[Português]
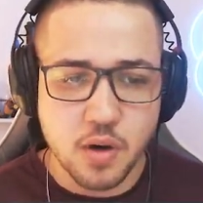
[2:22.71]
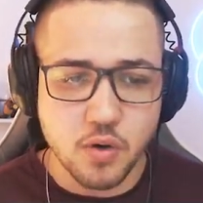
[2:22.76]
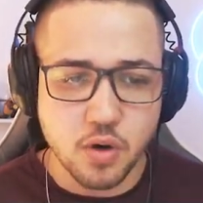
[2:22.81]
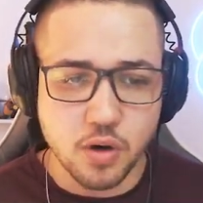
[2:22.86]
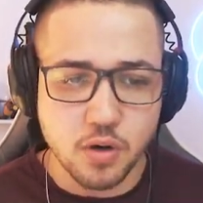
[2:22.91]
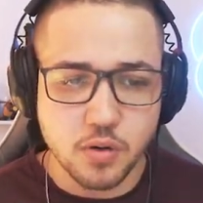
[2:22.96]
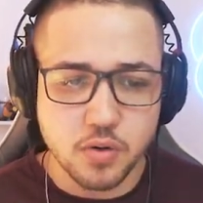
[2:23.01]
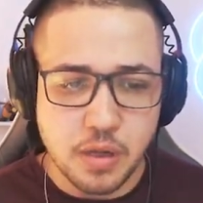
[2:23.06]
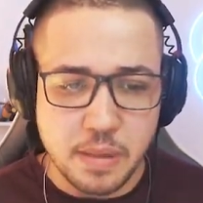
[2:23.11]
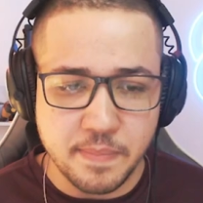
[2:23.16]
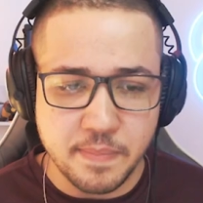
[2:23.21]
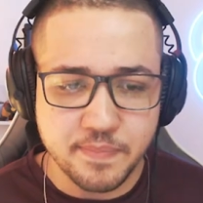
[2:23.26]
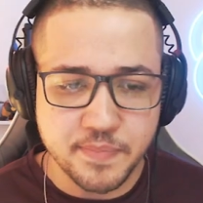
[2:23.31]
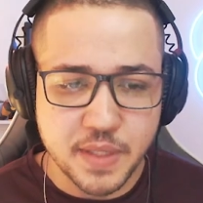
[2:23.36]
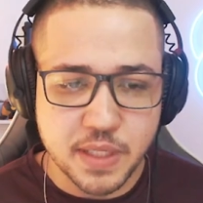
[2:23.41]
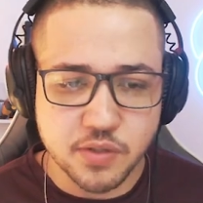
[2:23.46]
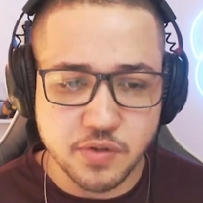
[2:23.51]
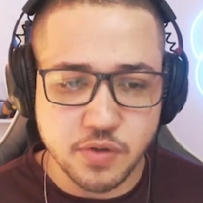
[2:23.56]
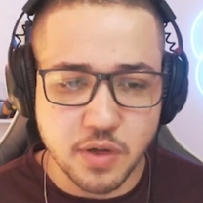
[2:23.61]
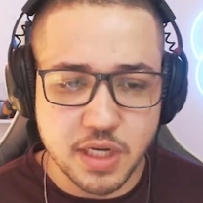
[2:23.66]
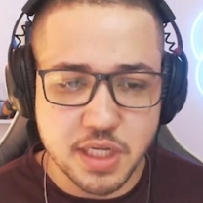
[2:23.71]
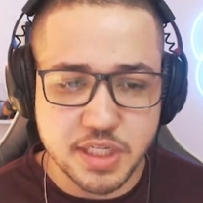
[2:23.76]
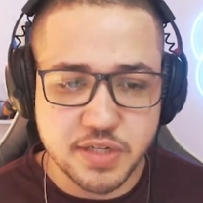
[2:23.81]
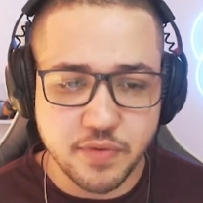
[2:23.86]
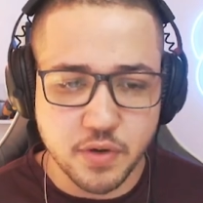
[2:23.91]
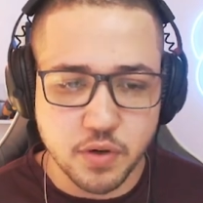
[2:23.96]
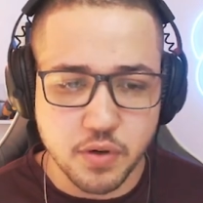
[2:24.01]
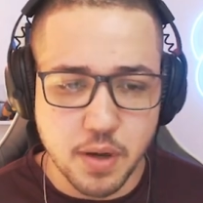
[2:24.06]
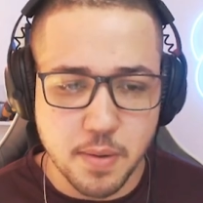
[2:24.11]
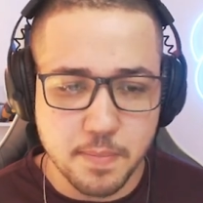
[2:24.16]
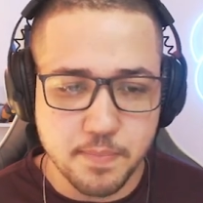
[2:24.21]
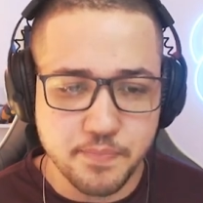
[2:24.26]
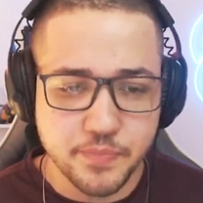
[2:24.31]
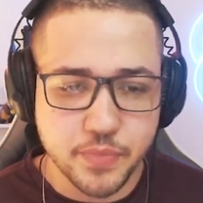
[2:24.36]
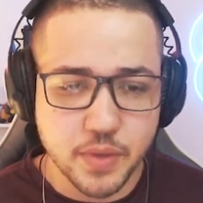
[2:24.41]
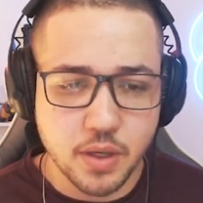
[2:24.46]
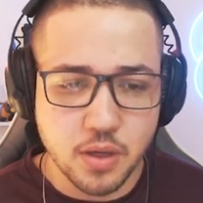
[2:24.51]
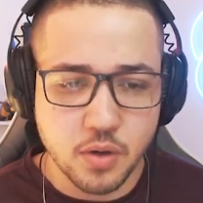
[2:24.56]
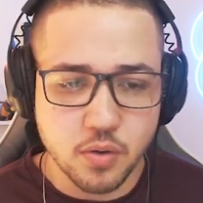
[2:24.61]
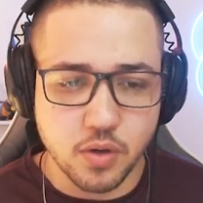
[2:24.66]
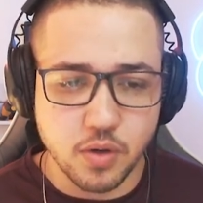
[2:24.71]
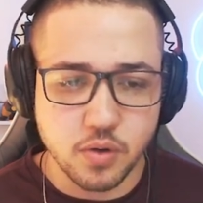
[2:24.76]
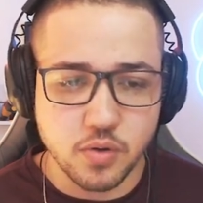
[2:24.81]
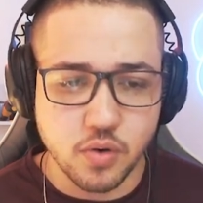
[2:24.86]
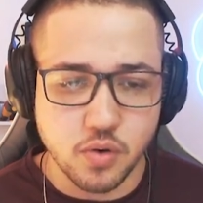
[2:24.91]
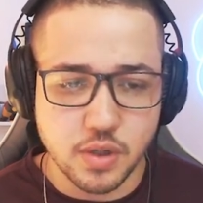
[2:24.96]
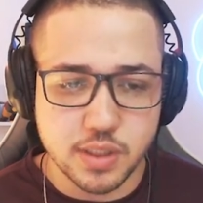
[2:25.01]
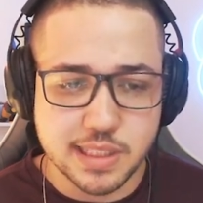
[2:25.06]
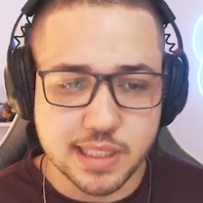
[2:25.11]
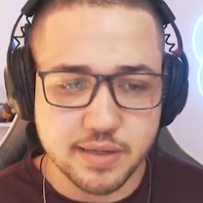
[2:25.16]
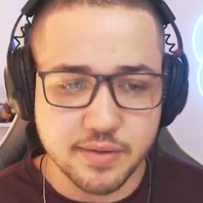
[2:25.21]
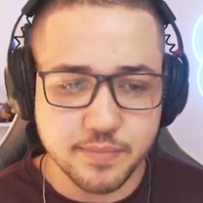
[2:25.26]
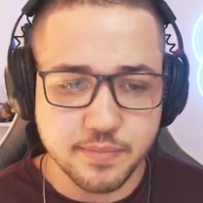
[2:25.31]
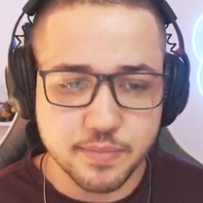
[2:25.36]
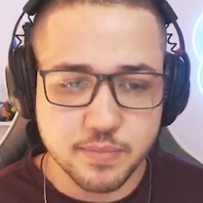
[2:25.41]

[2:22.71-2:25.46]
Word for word: Colocou, solidificou, colocou outra,